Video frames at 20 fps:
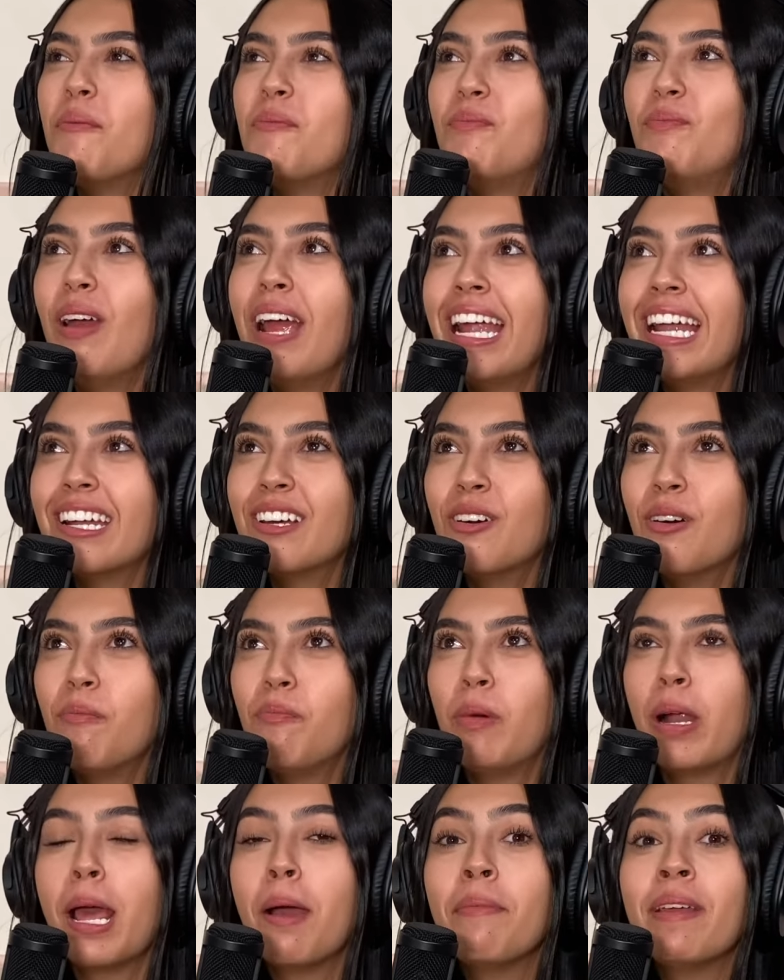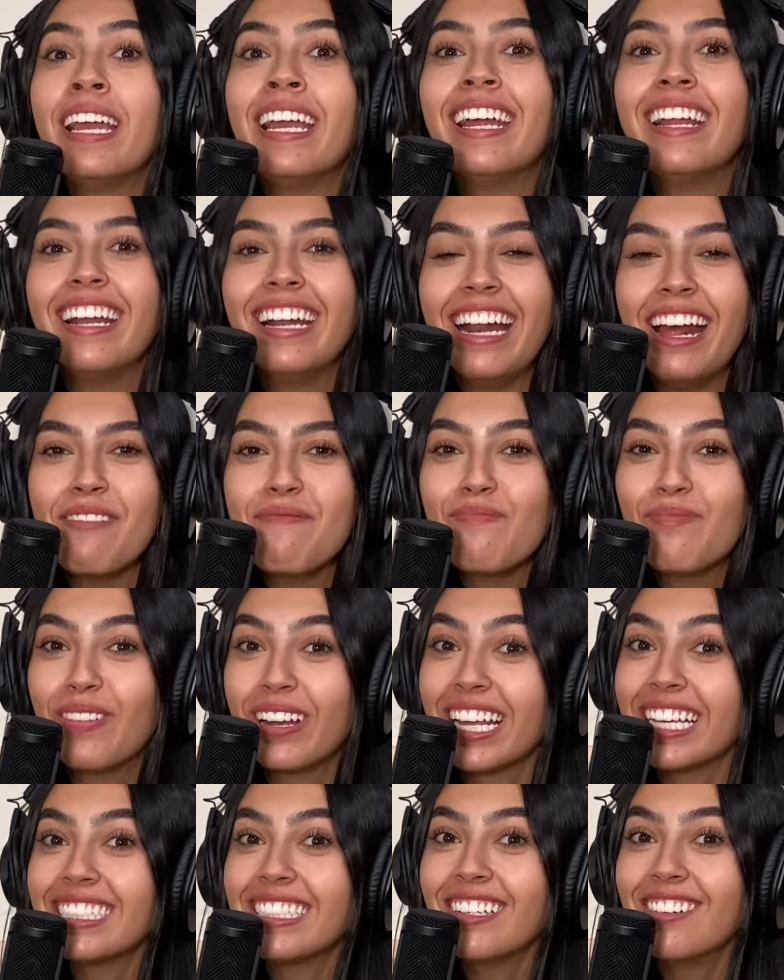Pero para mí era
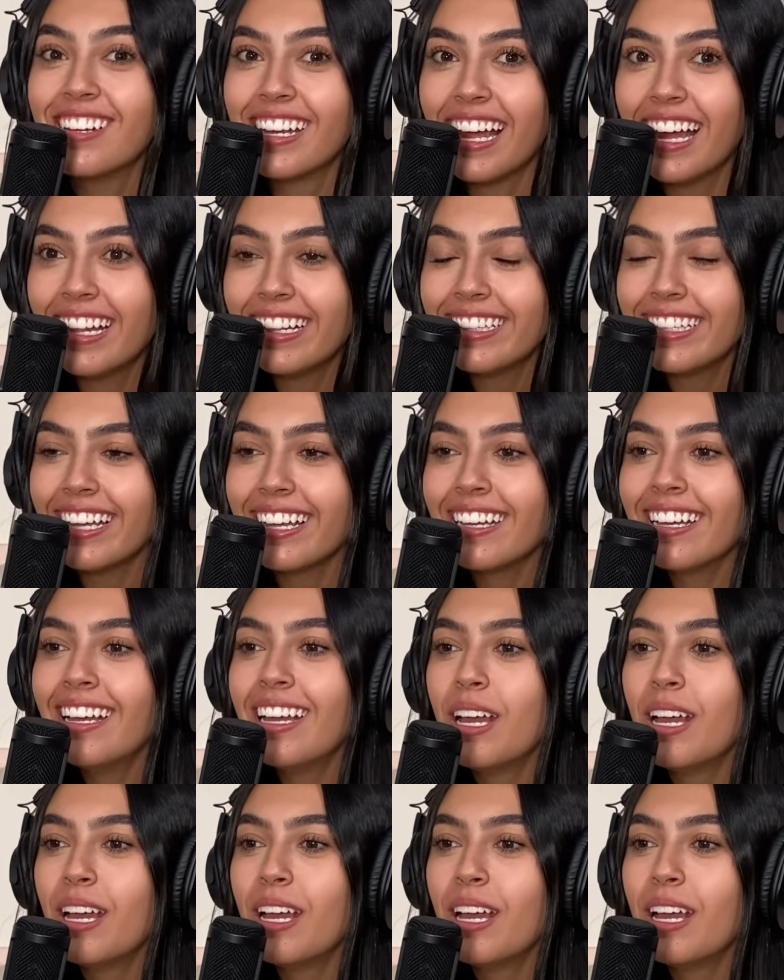impresionante